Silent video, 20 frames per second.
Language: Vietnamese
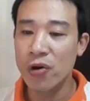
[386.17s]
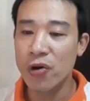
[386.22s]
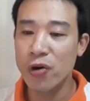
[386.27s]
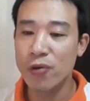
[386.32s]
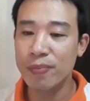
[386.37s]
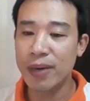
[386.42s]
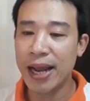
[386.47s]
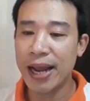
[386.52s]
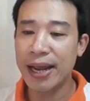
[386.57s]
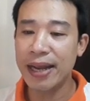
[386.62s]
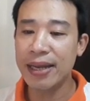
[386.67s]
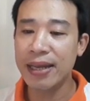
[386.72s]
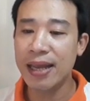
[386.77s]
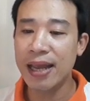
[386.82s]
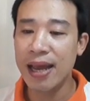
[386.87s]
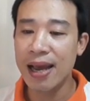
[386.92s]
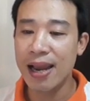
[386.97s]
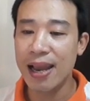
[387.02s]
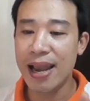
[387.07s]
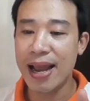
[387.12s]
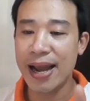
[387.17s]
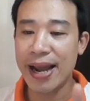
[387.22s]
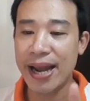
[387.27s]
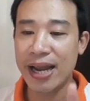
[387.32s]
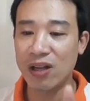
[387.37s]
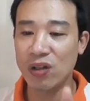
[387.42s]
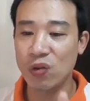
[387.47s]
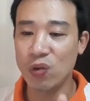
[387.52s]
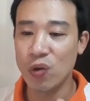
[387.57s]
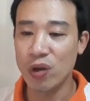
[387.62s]
Hôm nay là
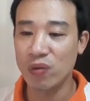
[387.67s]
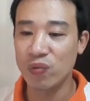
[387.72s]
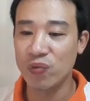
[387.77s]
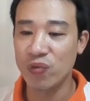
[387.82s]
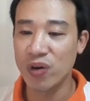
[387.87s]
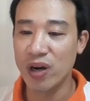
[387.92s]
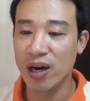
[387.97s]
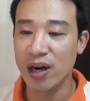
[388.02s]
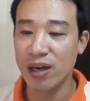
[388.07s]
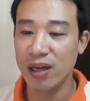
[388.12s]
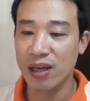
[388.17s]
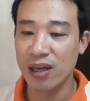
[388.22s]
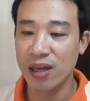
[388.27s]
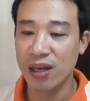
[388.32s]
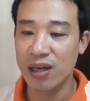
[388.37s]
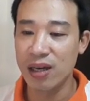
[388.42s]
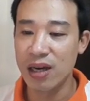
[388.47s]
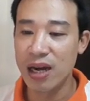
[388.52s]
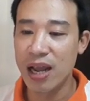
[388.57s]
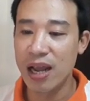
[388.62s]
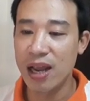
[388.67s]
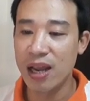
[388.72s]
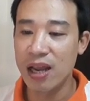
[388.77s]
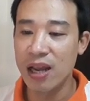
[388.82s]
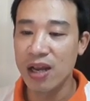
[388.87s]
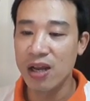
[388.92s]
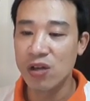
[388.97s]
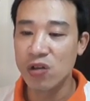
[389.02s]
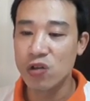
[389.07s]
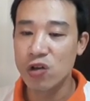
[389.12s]
ngày tuyệt vời để
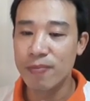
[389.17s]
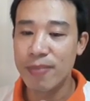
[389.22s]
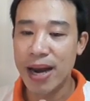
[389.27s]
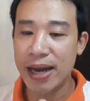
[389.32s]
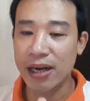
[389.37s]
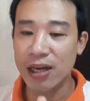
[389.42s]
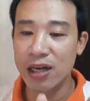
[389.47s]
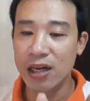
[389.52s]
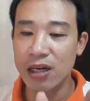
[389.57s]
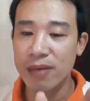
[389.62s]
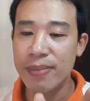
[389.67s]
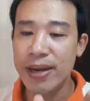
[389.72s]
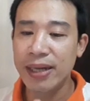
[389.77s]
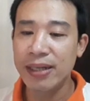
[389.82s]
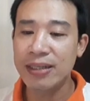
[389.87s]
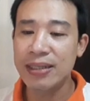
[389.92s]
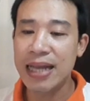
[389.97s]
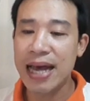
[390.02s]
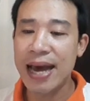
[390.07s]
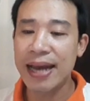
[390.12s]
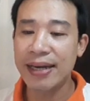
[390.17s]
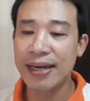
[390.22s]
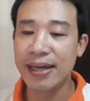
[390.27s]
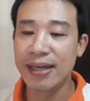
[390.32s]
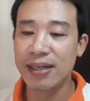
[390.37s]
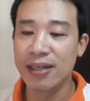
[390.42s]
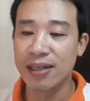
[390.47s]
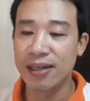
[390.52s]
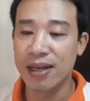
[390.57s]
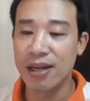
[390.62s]
cho bạn ở bên gia
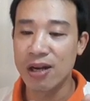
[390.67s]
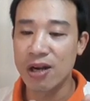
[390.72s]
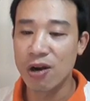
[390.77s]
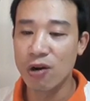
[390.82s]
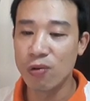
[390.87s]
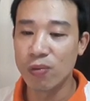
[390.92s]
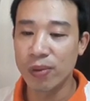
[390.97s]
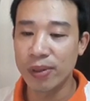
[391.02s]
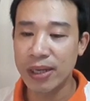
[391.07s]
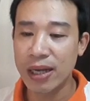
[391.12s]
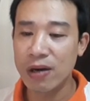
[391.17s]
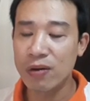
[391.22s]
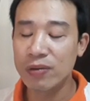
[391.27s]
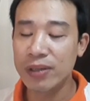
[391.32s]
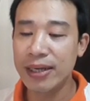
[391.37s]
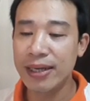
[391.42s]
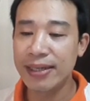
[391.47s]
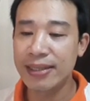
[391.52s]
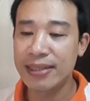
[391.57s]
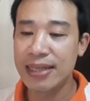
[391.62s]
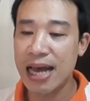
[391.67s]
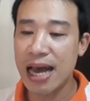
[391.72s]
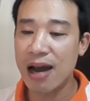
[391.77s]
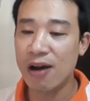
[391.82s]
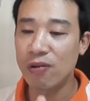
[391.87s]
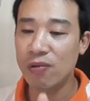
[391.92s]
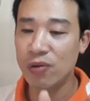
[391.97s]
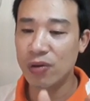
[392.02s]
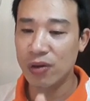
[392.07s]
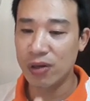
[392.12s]
đình, cùng nhau đi
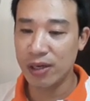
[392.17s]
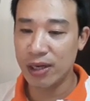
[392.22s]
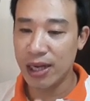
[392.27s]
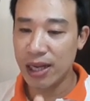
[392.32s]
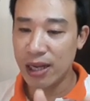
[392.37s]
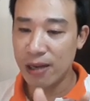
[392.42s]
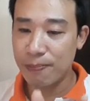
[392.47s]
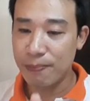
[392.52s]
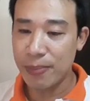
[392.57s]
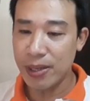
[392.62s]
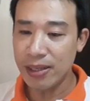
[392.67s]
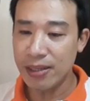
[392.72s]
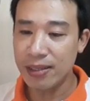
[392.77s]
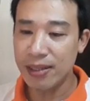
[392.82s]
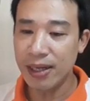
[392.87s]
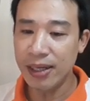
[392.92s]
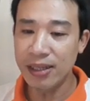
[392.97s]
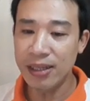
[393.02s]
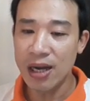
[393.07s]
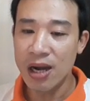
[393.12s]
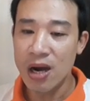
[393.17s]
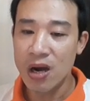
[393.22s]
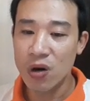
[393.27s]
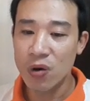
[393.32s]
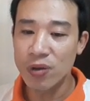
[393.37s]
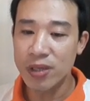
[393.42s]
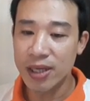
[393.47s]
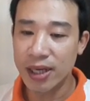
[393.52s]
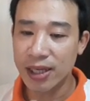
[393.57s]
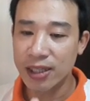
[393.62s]
dạo, đi picnic,
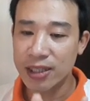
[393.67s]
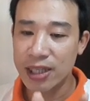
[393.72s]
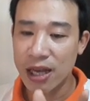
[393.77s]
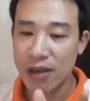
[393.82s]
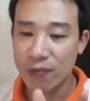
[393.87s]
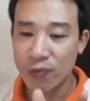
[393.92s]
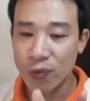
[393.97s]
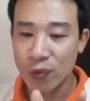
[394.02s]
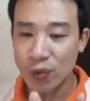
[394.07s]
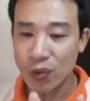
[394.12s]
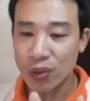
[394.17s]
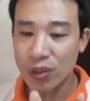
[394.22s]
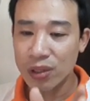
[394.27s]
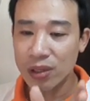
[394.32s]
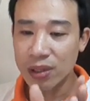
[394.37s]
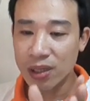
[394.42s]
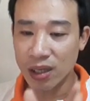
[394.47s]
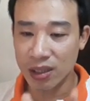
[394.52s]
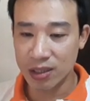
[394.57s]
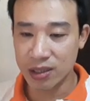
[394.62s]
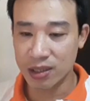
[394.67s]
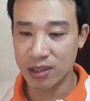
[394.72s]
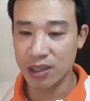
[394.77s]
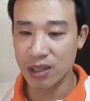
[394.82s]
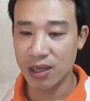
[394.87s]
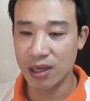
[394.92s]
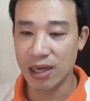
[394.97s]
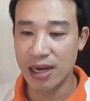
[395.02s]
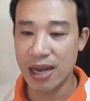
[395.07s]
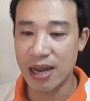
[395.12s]
có những cái giây phút thật
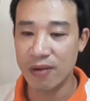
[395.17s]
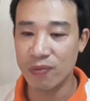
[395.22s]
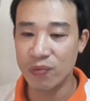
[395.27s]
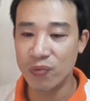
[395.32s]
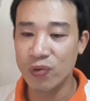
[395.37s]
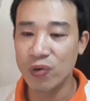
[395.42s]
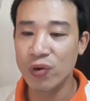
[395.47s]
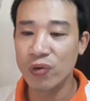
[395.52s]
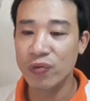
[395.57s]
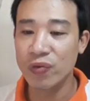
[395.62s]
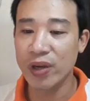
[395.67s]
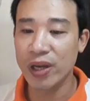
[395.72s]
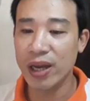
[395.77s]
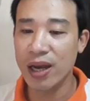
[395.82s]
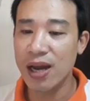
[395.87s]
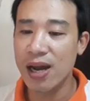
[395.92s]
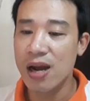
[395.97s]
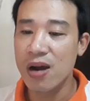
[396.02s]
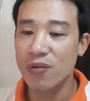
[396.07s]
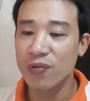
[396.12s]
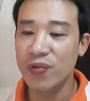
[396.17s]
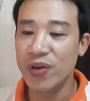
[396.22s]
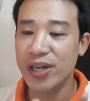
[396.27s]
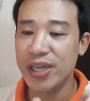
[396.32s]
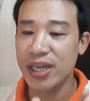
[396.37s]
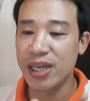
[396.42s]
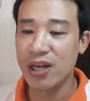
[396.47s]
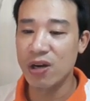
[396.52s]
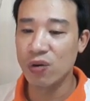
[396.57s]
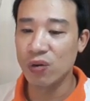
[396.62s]
sự là vui vẻ và
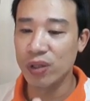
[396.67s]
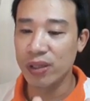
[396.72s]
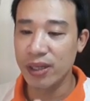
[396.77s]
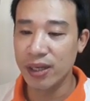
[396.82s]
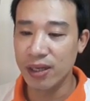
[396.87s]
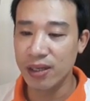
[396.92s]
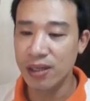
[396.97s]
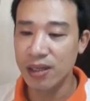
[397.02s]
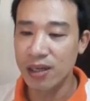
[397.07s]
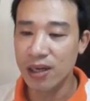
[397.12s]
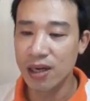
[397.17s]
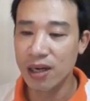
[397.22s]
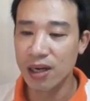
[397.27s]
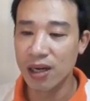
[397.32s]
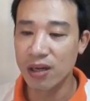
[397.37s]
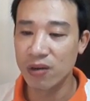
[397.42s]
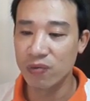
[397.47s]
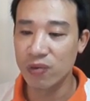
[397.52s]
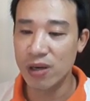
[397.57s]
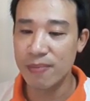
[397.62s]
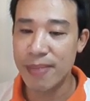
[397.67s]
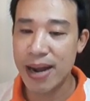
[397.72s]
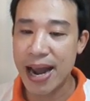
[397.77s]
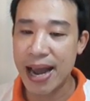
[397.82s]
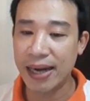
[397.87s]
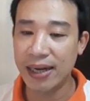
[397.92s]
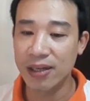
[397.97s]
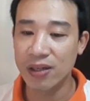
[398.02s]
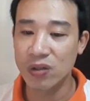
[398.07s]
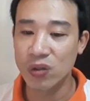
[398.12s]
nhiều tiếng cười với
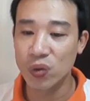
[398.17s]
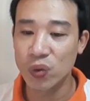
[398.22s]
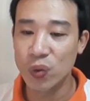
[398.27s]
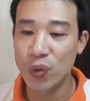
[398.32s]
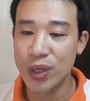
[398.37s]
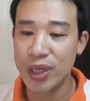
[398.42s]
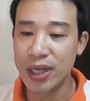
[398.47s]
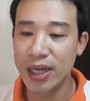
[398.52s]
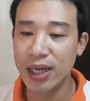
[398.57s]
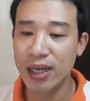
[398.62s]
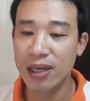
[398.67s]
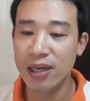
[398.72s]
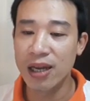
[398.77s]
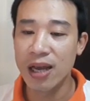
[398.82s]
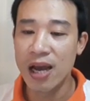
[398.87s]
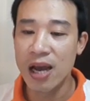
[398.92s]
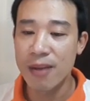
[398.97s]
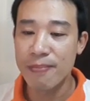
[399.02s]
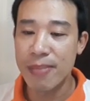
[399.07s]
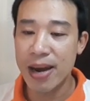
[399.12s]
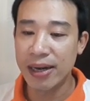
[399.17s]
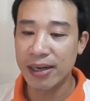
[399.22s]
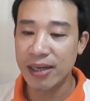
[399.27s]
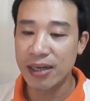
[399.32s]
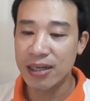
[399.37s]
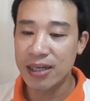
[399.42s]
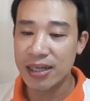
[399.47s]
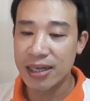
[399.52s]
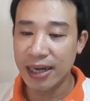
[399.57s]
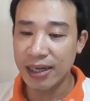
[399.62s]
bạn. Tuy nhiên, bạn
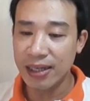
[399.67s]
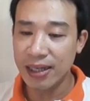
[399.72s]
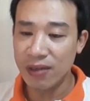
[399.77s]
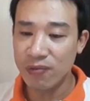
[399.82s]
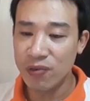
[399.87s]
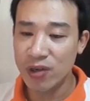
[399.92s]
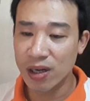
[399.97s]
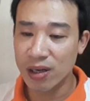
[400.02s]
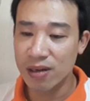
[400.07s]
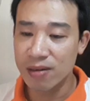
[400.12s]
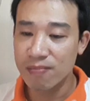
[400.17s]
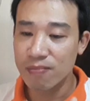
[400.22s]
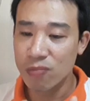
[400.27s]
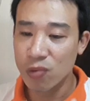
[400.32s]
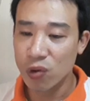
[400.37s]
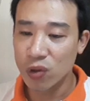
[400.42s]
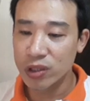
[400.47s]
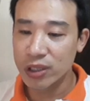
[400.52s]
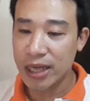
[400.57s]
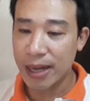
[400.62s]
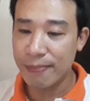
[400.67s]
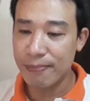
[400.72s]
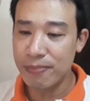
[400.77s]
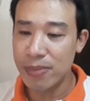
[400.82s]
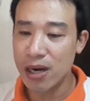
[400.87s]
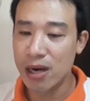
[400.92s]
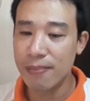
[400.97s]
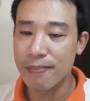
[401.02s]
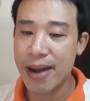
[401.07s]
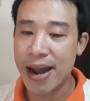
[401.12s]
nên tránh cái việc mua sắm
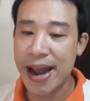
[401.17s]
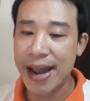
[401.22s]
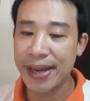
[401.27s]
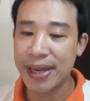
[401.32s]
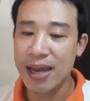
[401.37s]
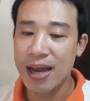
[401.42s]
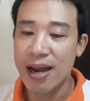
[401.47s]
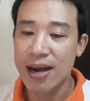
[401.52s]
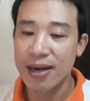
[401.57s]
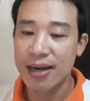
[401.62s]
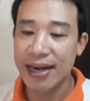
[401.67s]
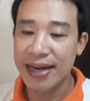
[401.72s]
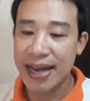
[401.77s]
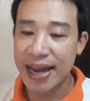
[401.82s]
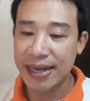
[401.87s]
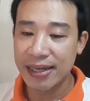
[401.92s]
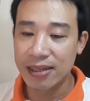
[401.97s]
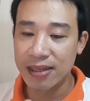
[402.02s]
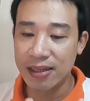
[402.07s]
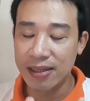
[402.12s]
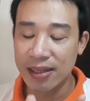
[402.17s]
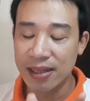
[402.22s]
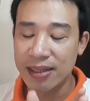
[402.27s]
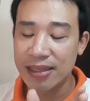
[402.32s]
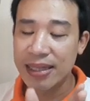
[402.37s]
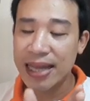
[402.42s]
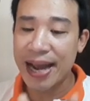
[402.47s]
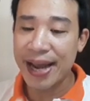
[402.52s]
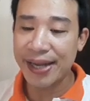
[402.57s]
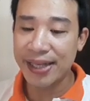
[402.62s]
bừa bãi gây ảnh hưởng đến
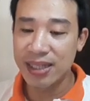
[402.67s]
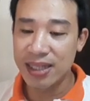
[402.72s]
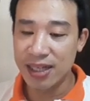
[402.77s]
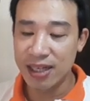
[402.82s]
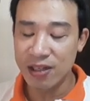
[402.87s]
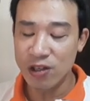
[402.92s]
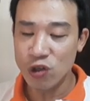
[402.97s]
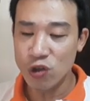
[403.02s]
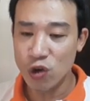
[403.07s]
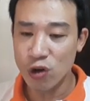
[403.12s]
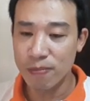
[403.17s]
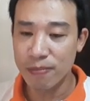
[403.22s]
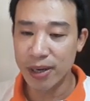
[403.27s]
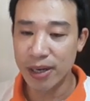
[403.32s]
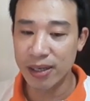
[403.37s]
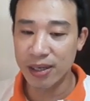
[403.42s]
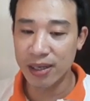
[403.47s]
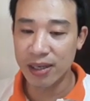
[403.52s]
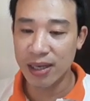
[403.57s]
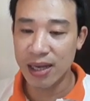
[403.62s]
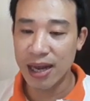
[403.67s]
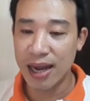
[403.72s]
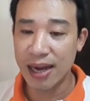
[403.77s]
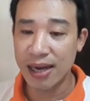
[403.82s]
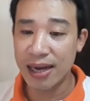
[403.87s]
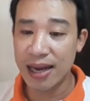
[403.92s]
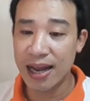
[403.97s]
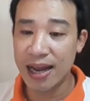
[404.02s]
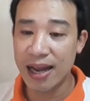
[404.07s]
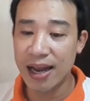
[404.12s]
tài chính cho mình,
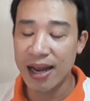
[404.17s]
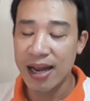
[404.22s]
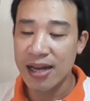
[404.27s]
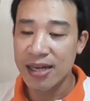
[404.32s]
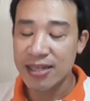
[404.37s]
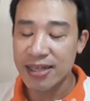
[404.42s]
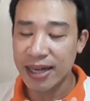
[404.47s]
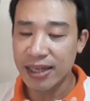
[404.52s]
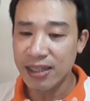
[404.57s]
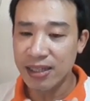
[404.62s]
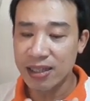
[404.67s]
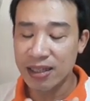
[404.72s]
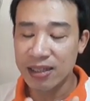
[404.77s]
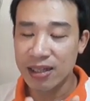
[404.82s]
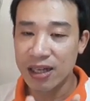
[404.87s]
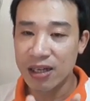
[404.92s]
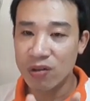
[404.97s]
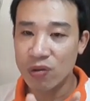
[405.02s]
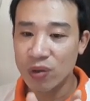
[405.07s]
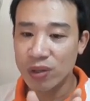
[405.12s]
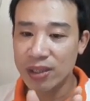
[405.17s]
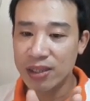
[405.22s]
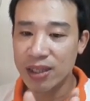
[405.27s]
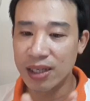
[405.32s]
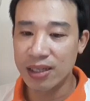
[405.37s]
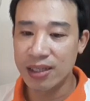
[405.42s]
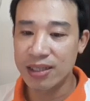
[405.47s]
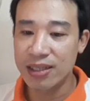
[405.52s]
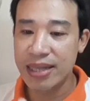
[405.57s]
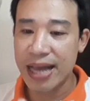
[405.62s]
hay là tránh những nơi có
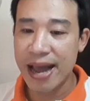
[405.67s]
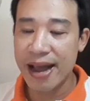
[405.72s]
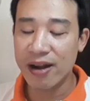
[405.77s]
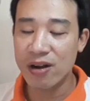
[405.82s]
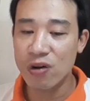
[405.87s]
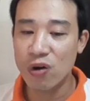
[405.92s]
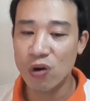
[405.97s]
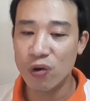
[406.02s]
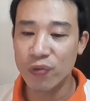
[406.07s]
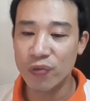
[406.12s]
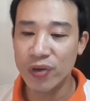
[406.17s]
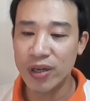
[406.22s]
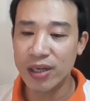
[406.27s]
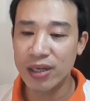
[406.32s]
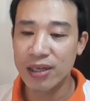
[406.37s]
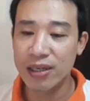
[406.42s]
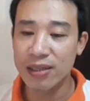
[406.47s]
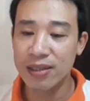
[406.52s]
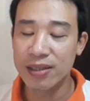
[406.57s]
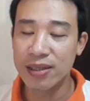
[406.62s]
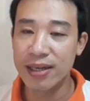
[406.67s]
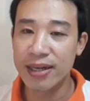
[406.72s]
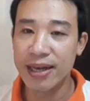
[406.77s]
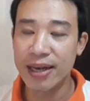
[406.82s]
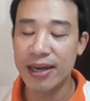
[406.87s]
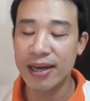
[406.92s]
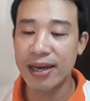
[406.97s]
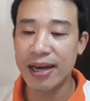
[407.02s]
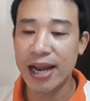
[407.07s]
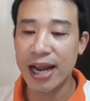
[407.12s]
dịch giả Covid như
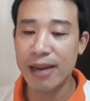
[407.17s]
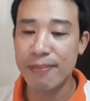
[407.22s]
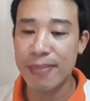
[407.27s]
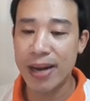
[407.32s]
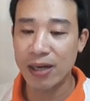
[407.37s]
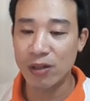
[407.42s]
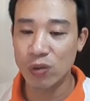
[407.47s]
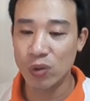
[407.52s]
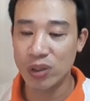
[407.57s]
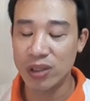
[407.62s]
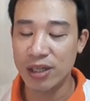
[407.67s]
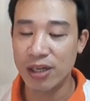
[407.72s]
hiện nay bạn tuổi